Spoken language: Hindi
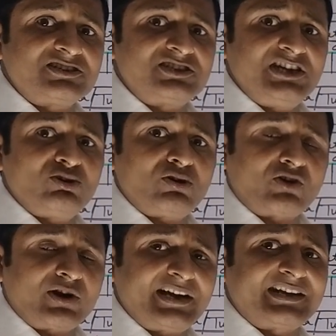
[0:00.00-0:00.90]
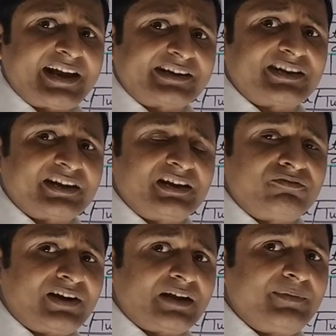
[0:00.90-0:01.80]
तीनों कॉडेट कैरेक्टर है ना
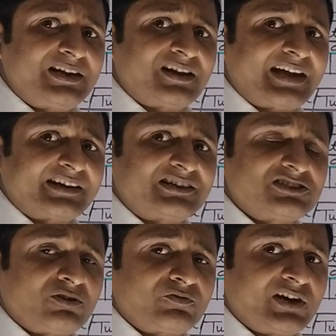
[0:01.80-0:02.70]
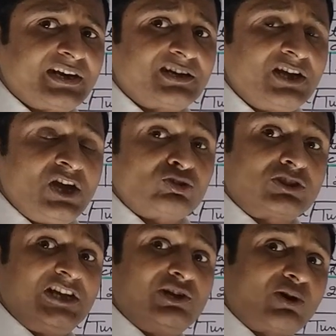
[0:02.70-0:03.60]
फंडामेंटल कैरेक्टर्स ऑफ कॉडेट तो
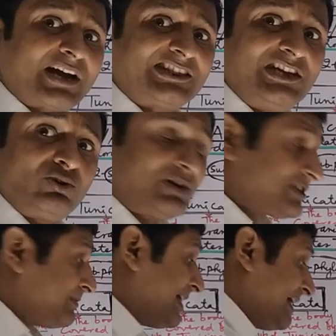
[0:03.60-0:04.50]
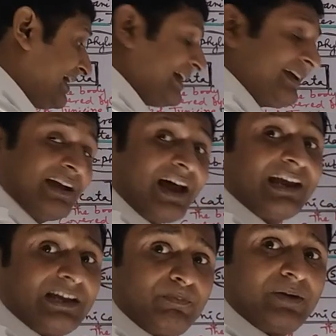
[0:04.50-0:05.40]
तीनों का तीनों इसमें है
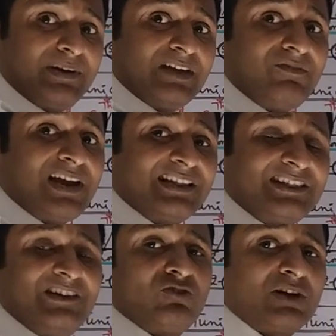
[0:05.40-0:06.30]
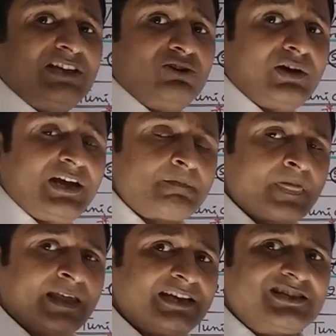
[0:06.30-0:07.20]
हालांकि प्रिमिटिव है लेकिन तीनों का तीनों है
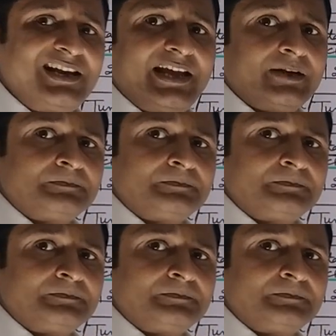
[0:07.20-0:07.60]
इसीलिए